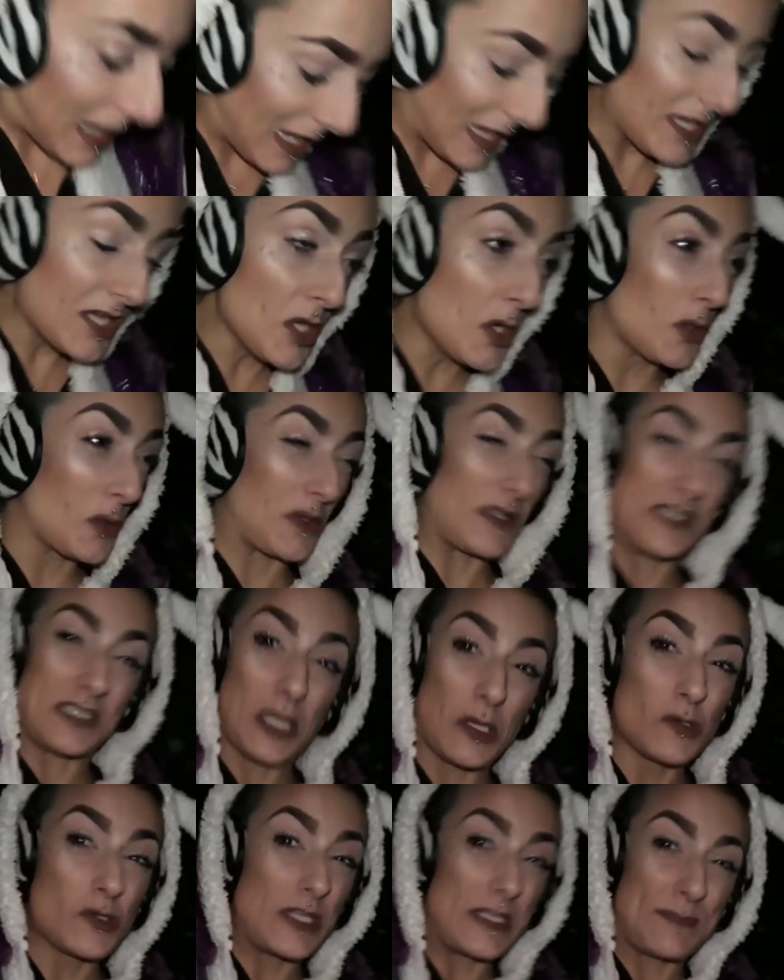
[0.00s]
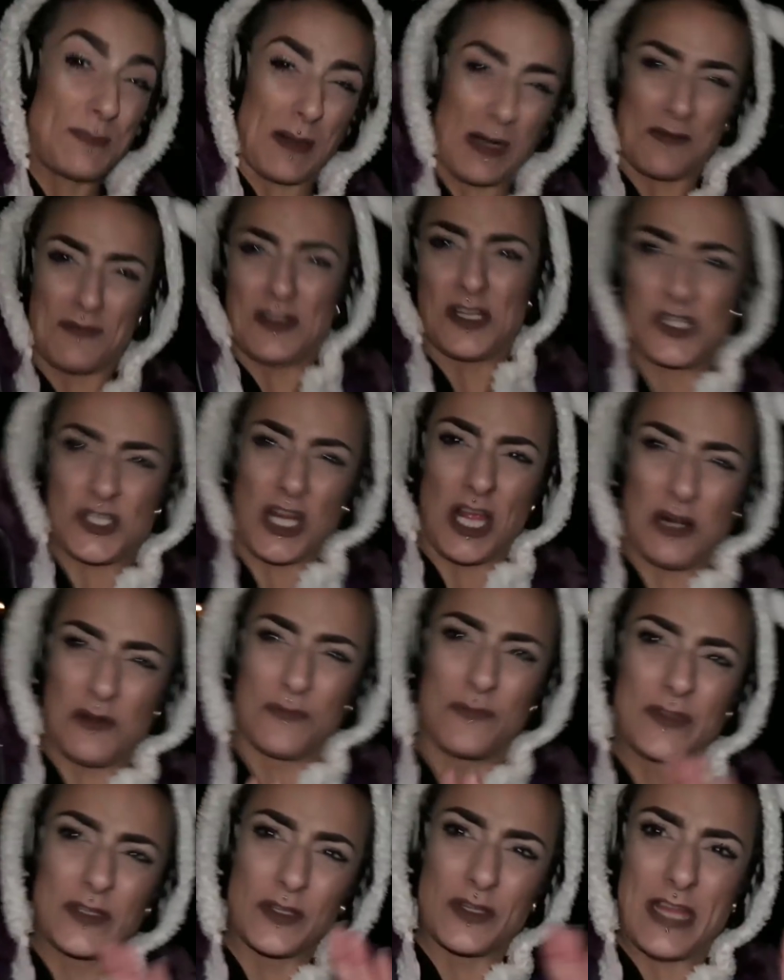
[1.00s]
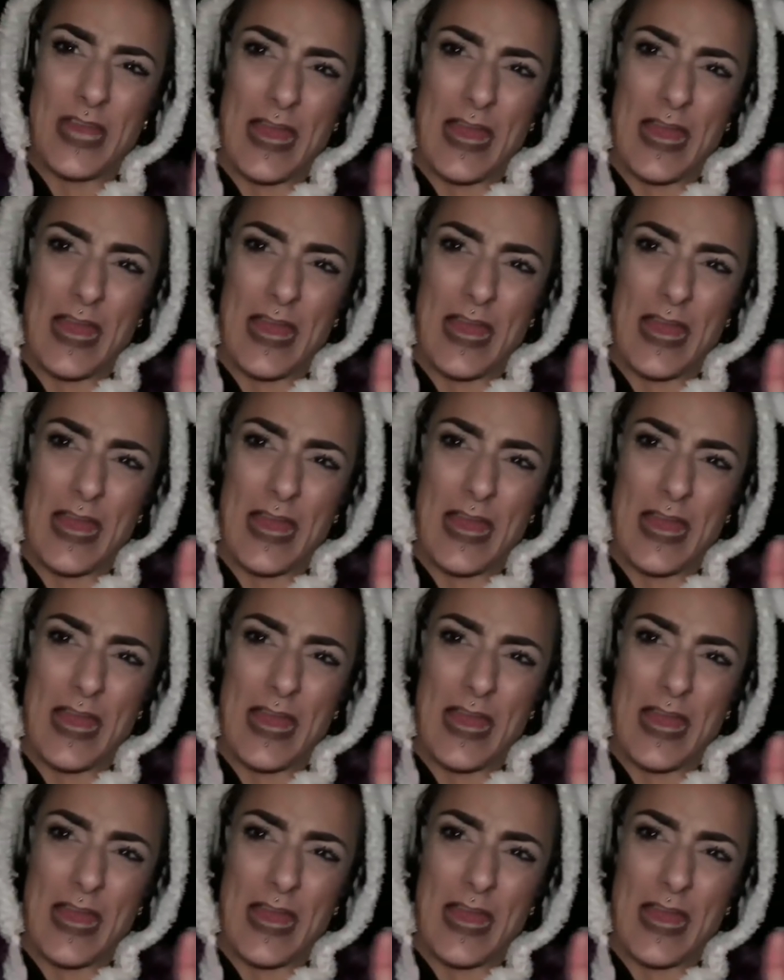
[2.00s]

allora, io con questa luce sparaflesciata non vedo